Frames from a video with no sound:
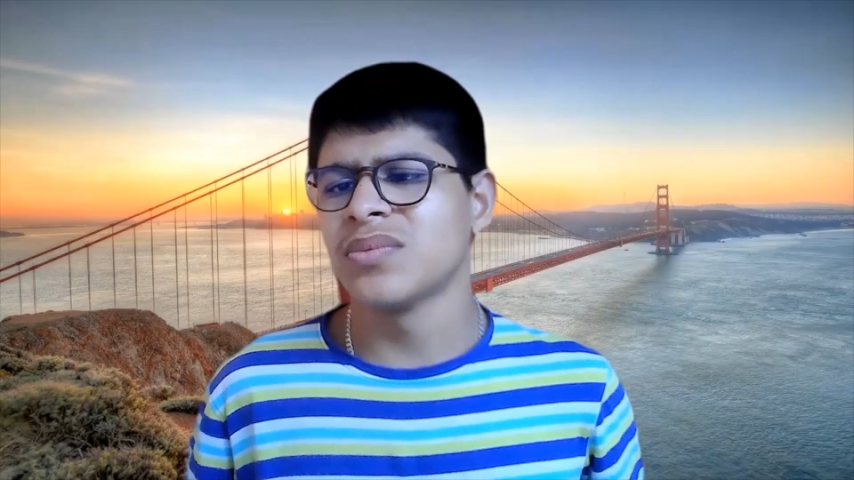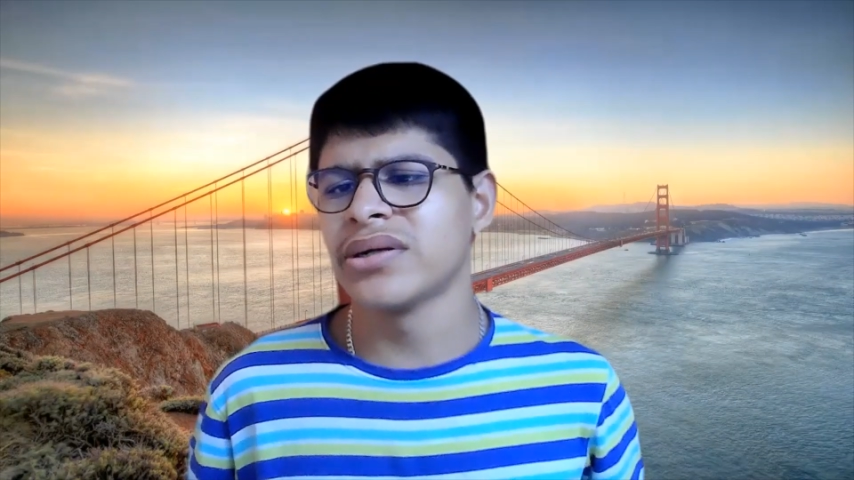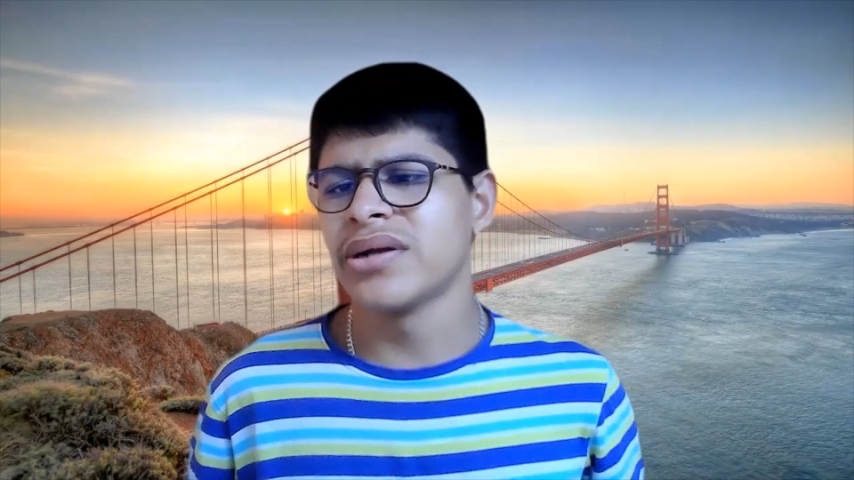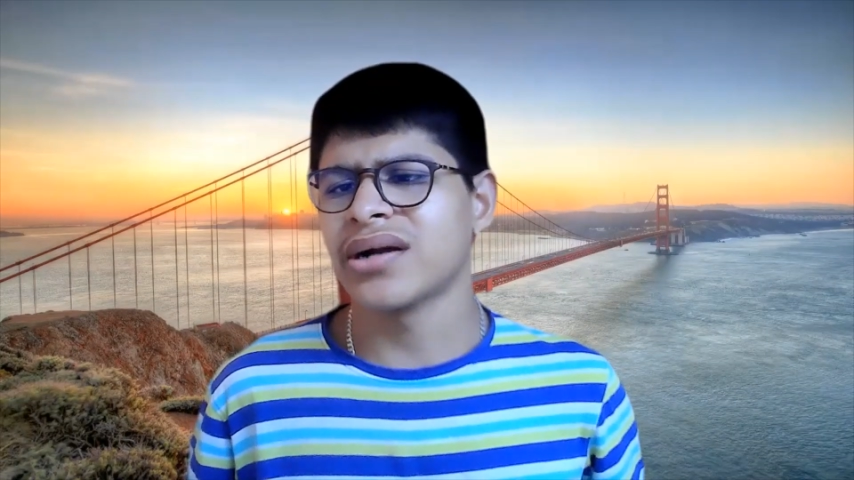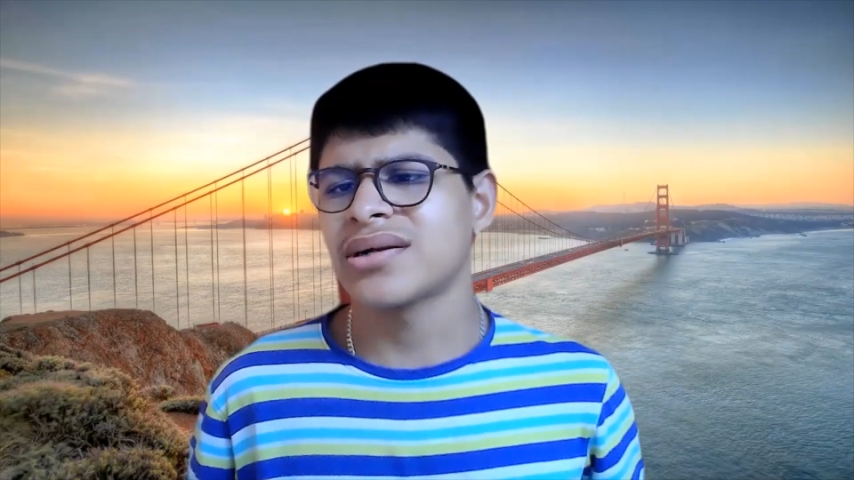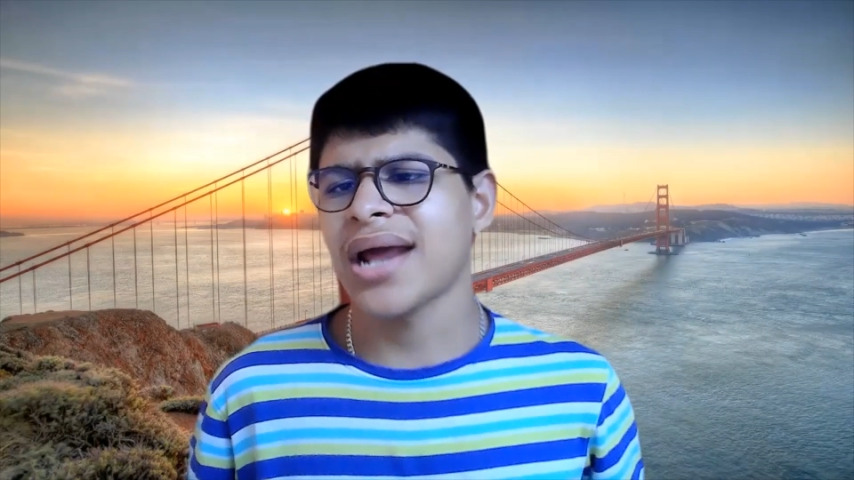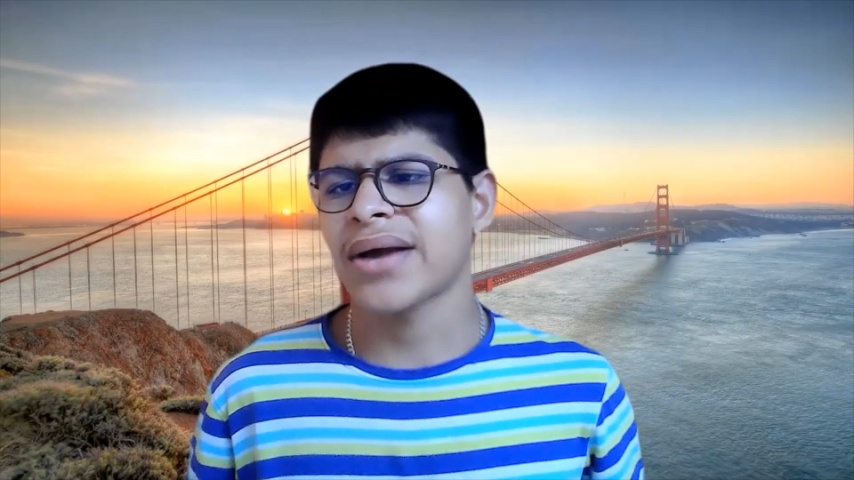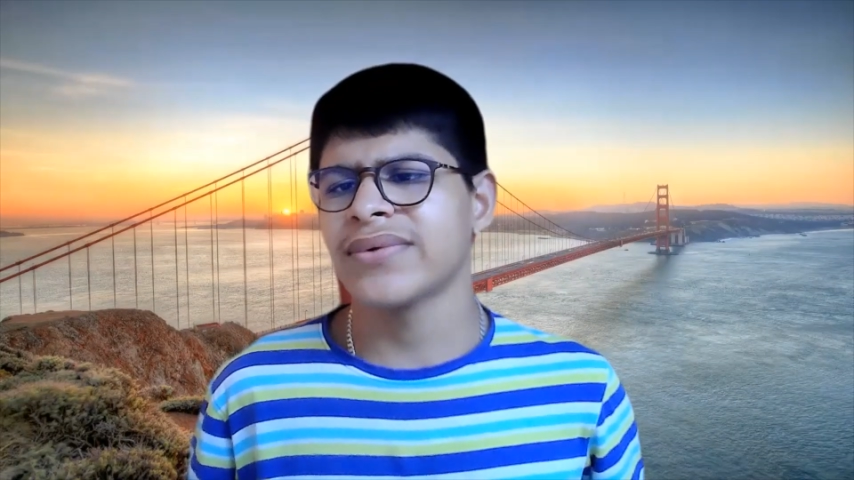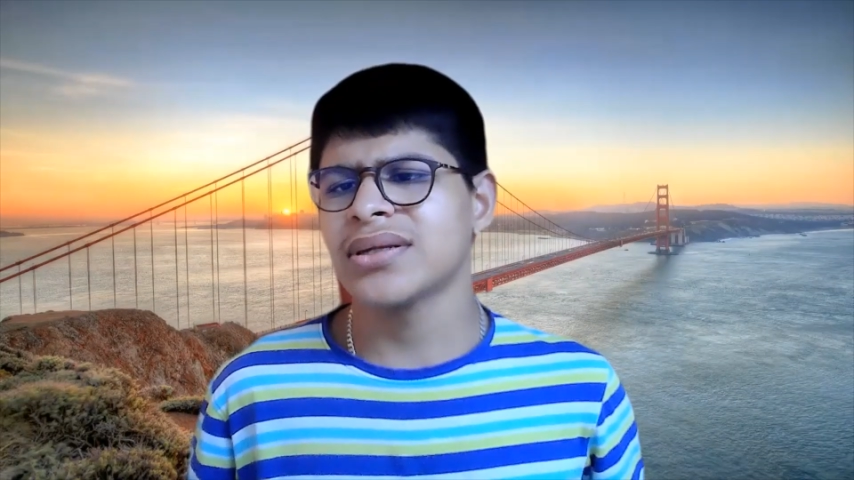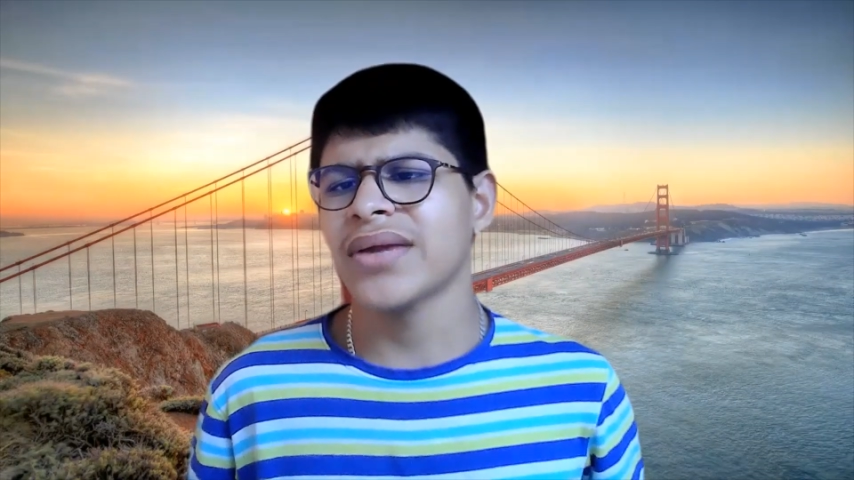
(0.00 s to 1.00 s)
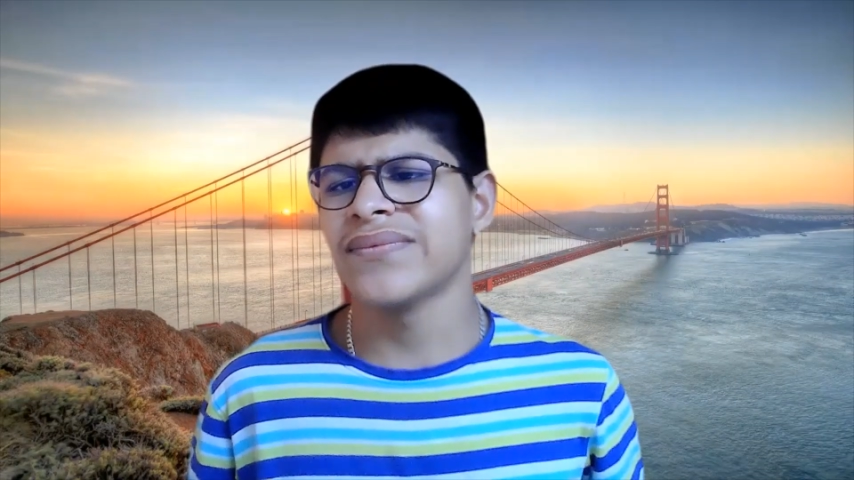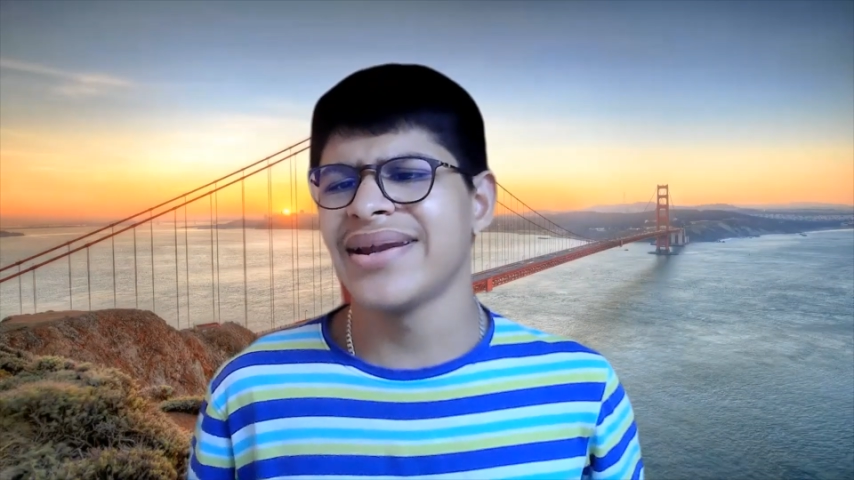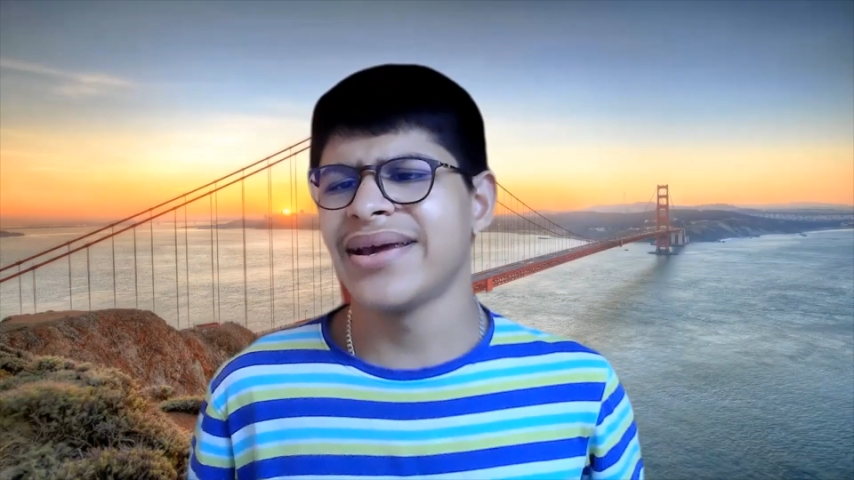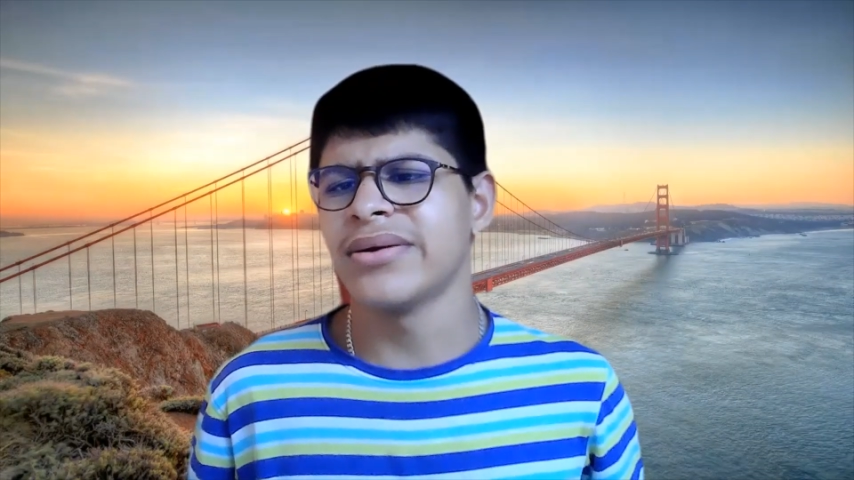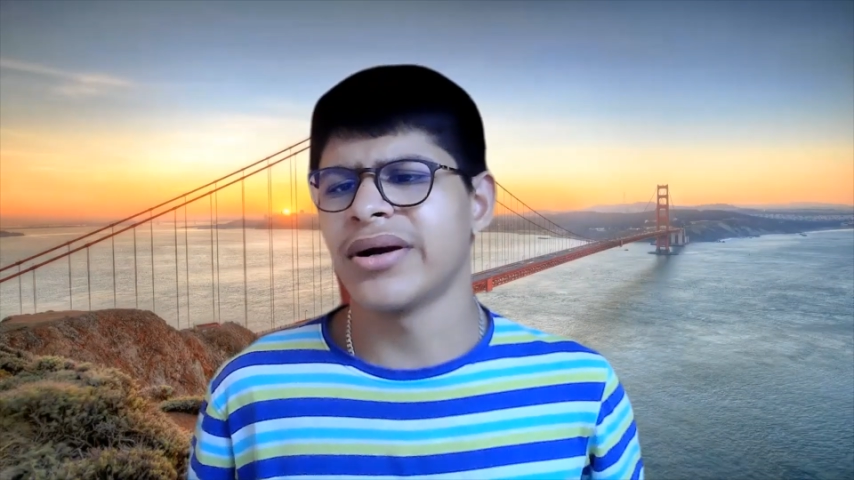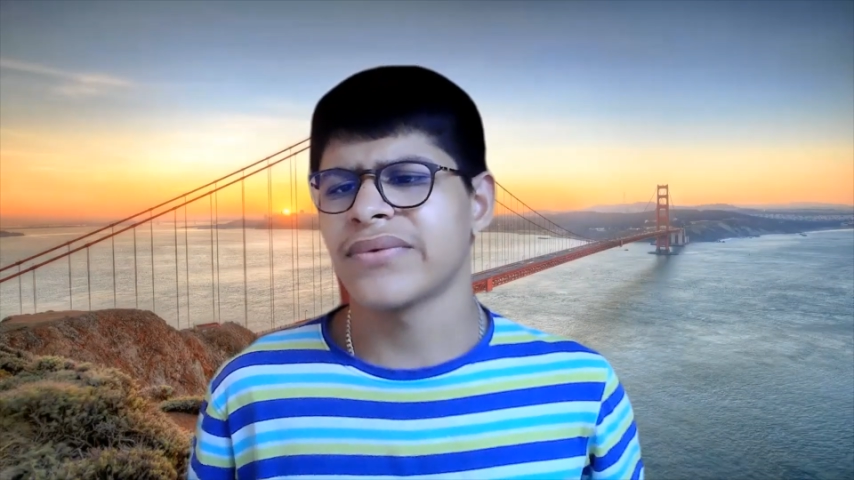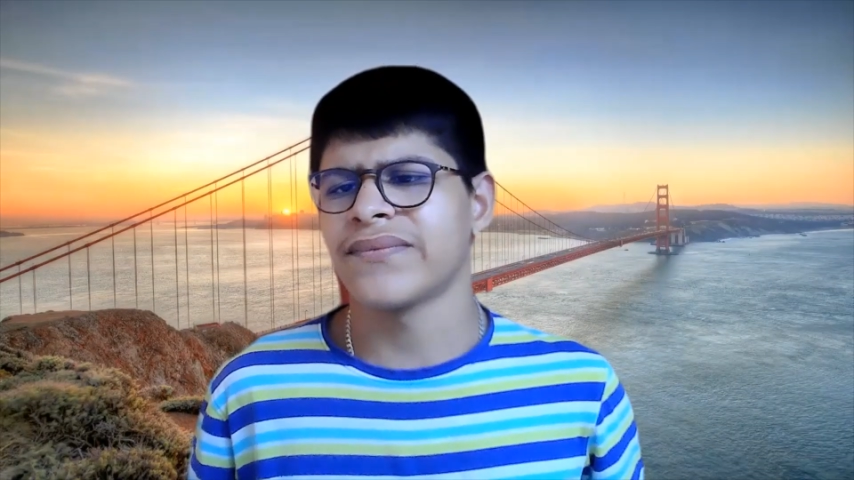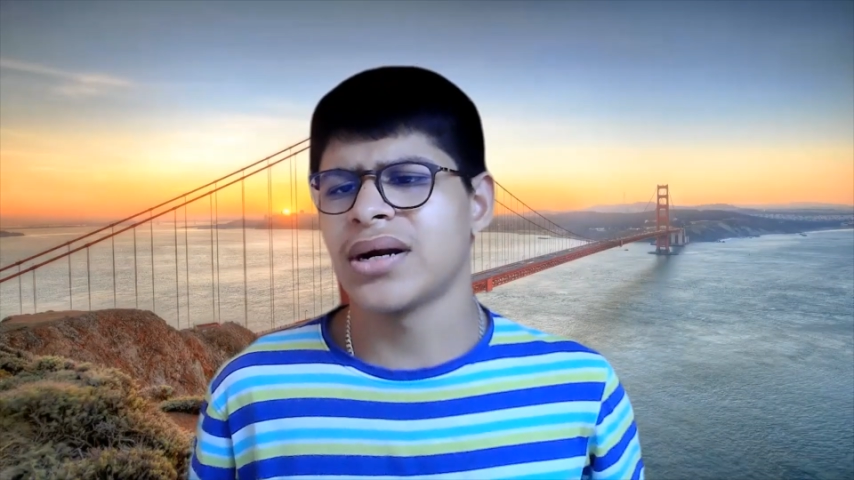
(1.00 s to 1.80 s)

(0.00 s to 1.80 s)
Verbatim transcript: डब्ल्यू डॉट टेक विथ एनवीडीए डॉट